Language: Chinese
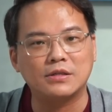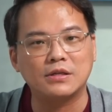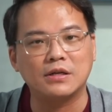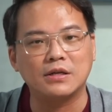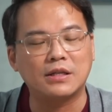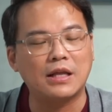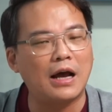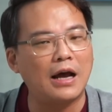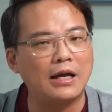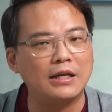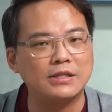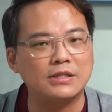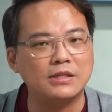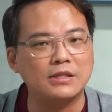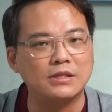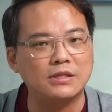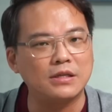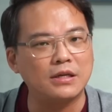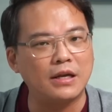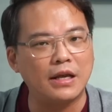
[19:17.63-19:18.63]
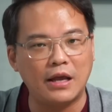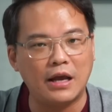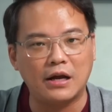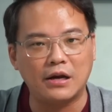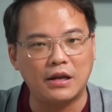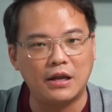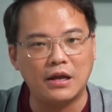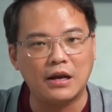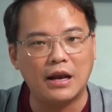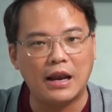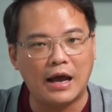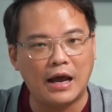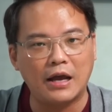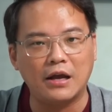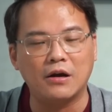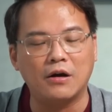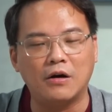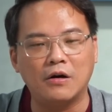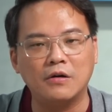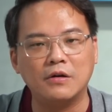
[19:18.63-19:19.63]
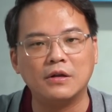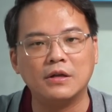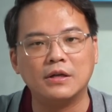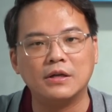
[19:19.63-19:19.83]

这个大概是这两年来哦，